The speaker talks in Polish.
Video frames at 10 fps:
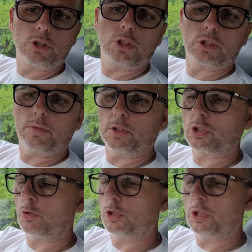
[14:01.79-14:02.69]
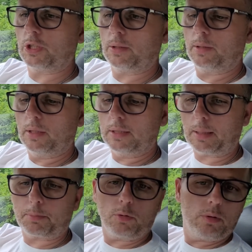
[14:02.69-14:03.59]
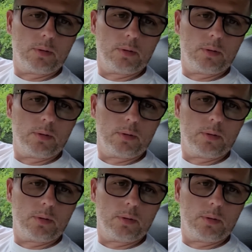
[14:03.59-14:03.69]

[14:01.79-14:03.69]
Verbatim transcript: ręcznie, wiesz, że on ci się zapiął.